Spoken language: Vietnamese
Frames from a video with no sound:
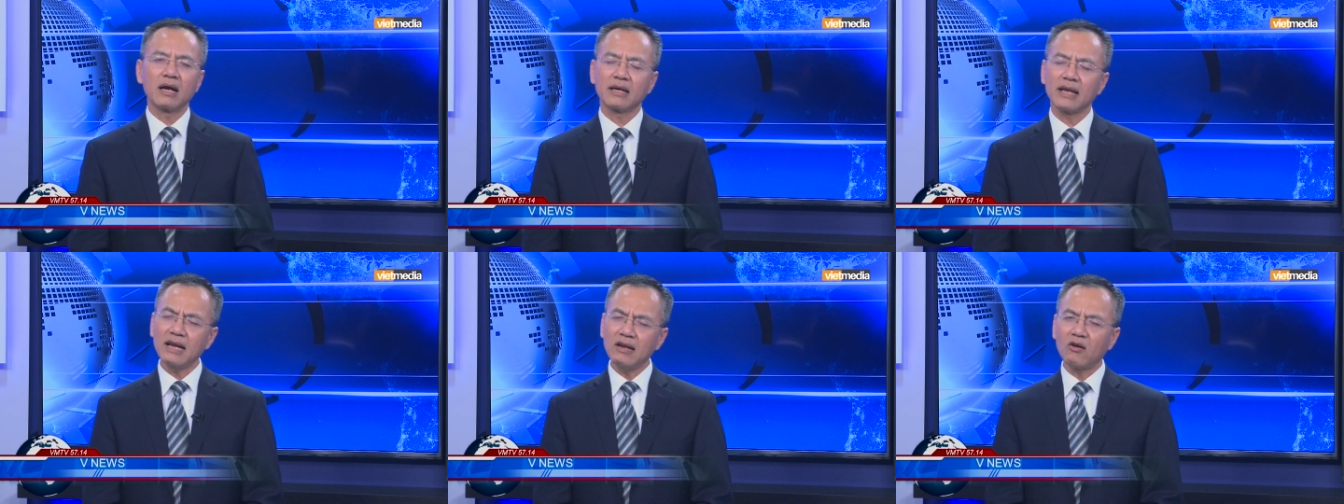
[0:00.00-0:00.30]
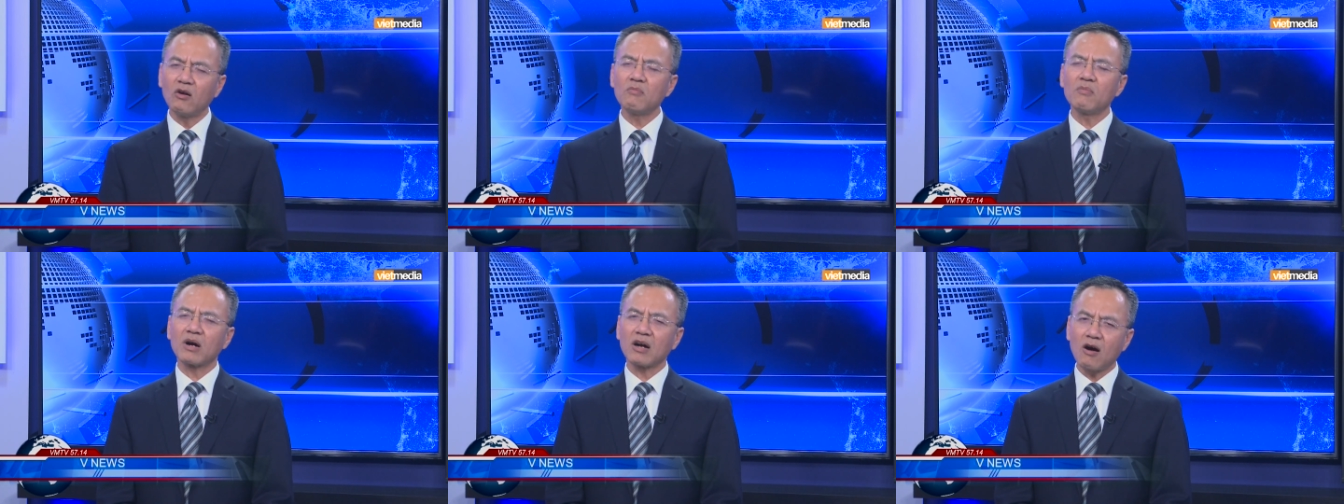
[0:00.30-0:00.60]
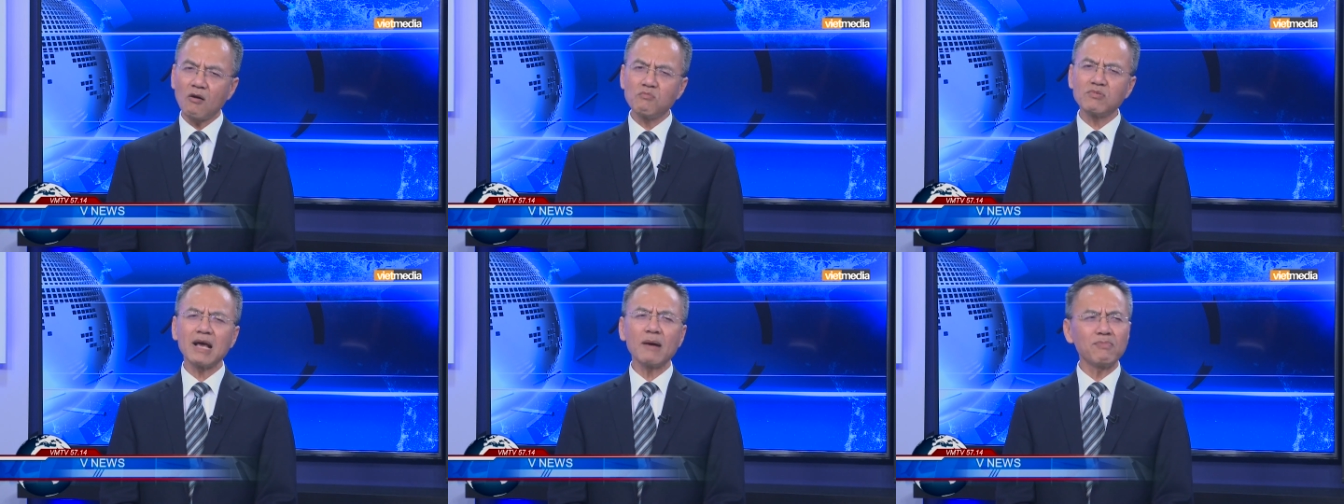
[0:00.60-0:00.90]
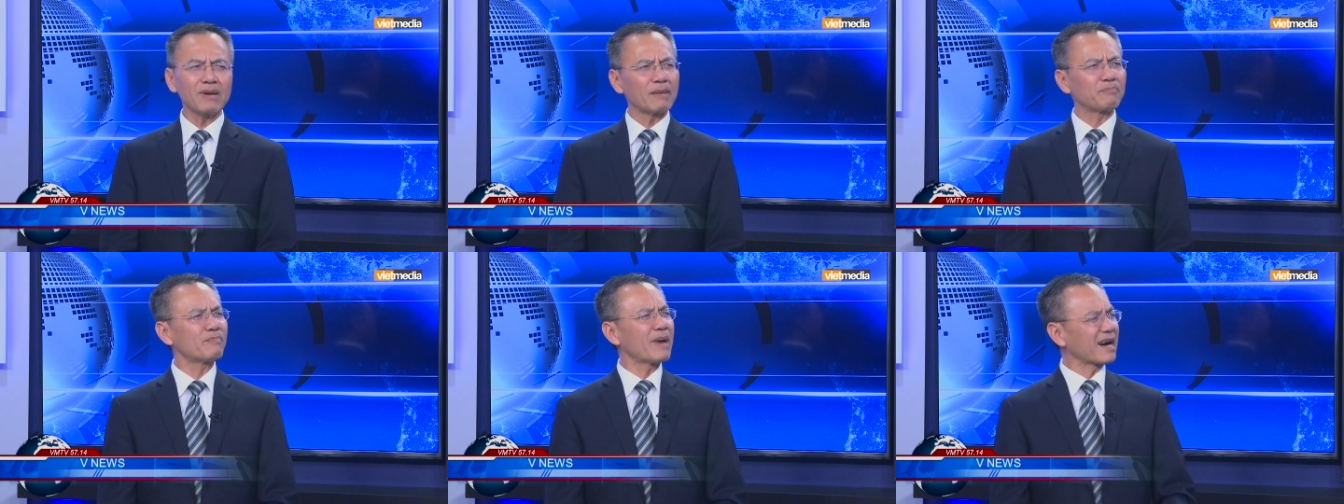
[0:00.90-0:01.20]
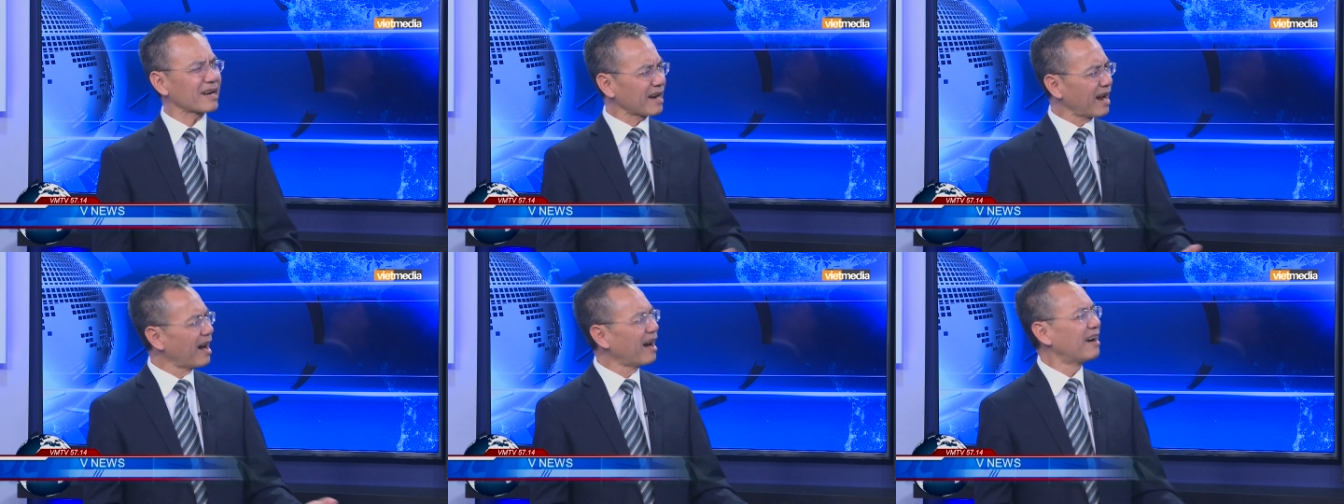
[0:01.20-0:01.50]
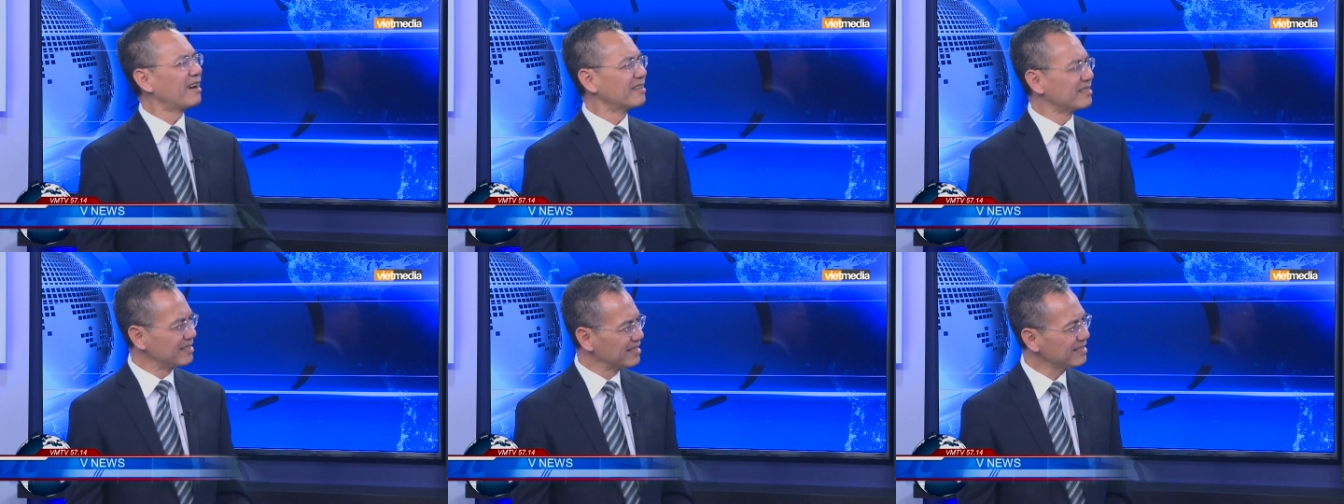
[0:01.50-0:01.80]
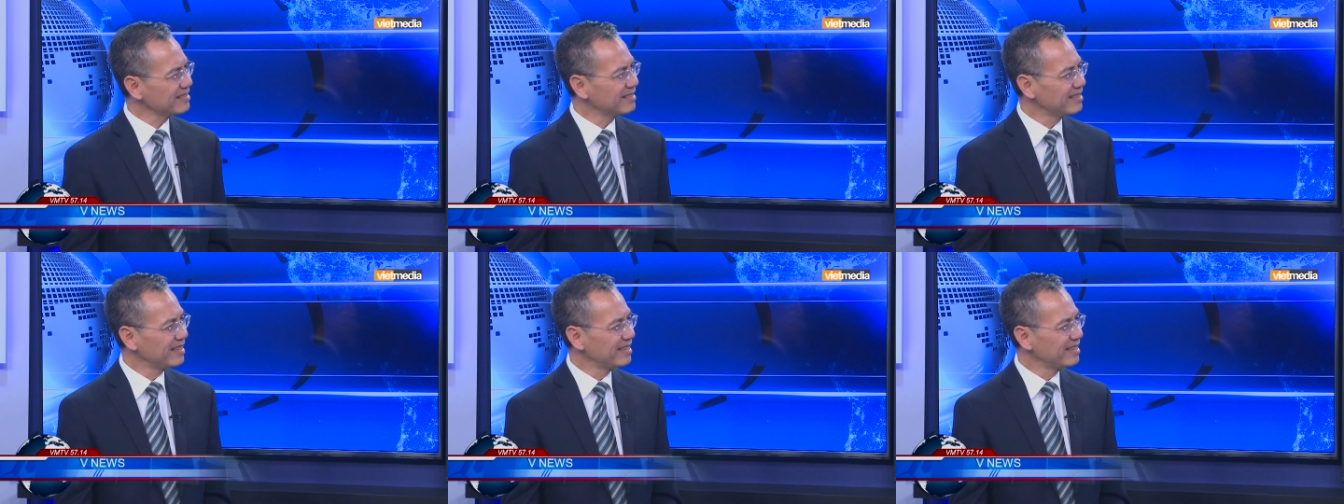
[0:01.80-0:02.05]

đến nỗi mà không dám lập bàn thờ nữa